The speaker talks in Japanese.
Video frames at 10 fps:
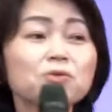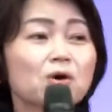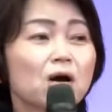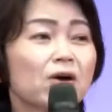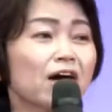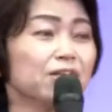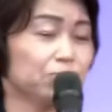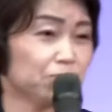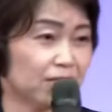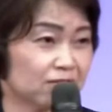の側が理
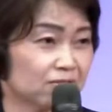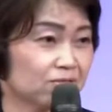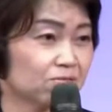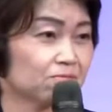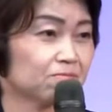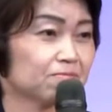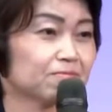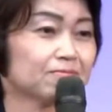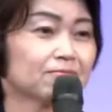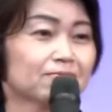由です。
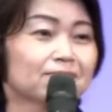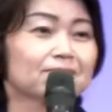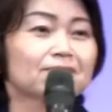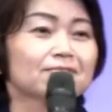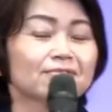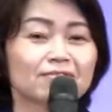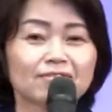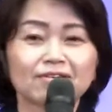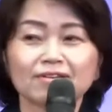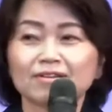And gratitude
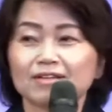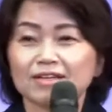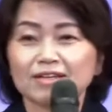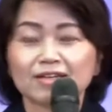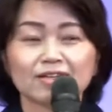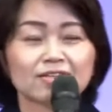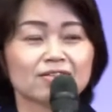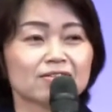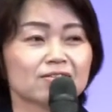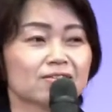showing thanks
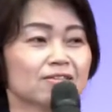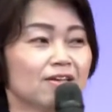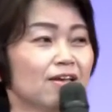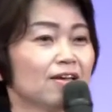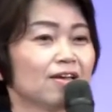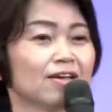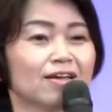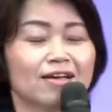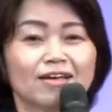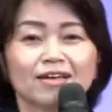is on
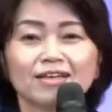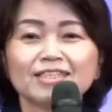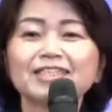us. し